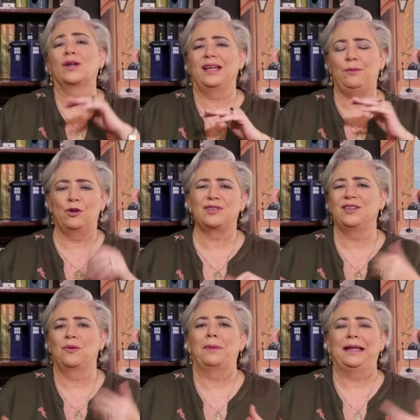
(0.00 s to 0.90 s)
los libros
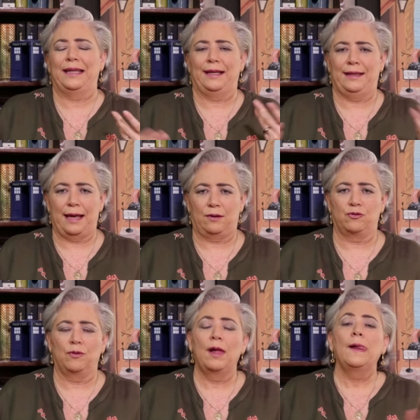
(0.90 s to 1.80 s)
y no
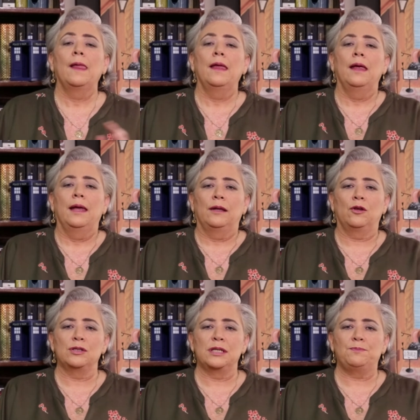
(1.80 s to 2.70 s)
maltratarlos.
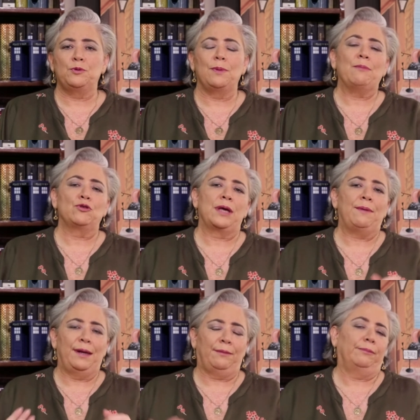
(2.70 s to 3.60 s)
Entonces, pues vamos
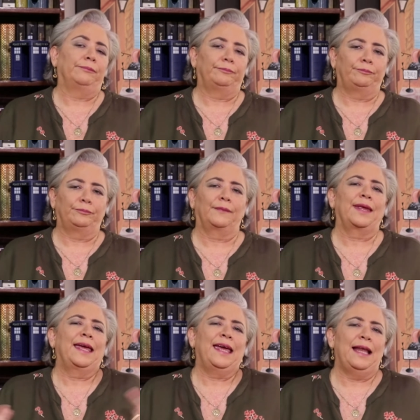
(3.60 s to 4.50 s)
a ver
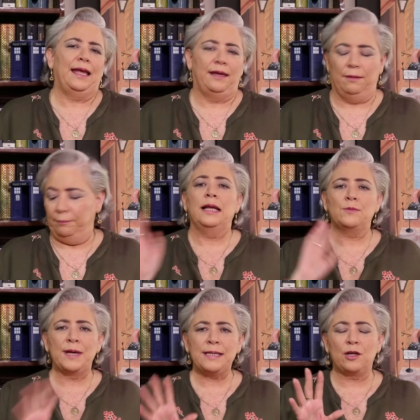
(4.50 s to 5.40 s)
leí.
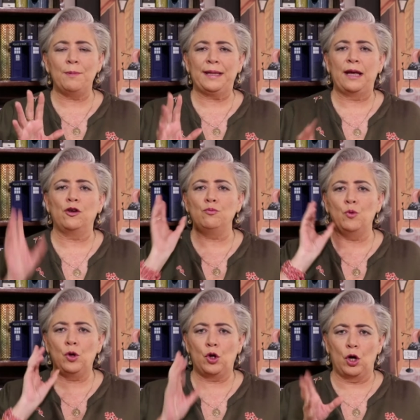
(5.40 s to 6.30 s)
Les voy a hacer comentarios
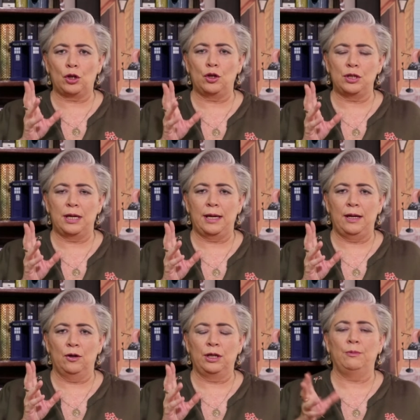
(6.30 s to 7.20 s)
muy cortos
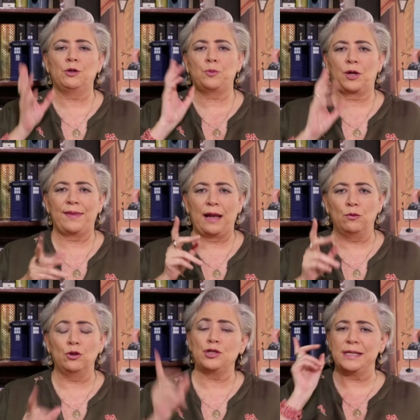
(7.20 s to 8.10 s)
de los libros porque de
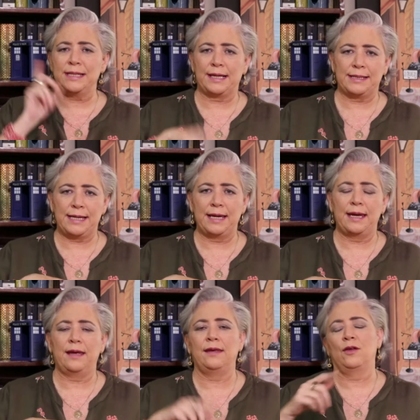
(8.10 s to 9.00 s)
algunos ya hice
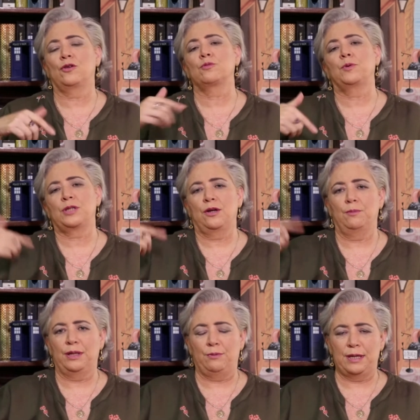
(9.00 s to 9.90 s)
reseña y de otros
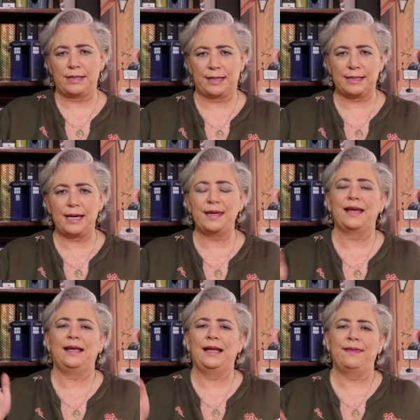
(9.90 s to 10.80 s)
posteriormente voy a hacer
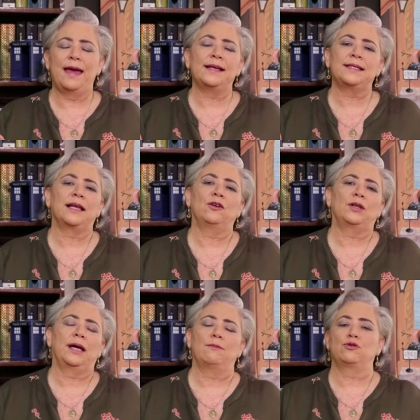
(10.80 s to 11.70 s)
reseña y la idea es que
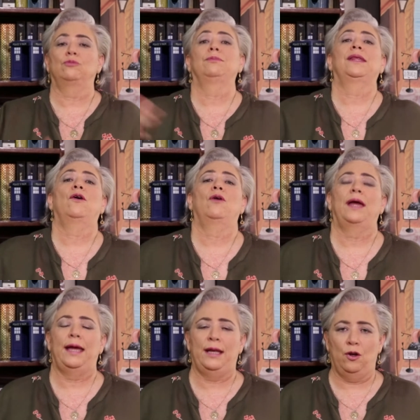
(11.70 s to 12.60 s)
no tengamos un video
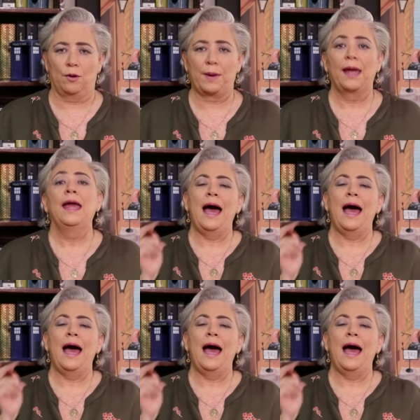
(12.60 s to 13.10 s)
enorme.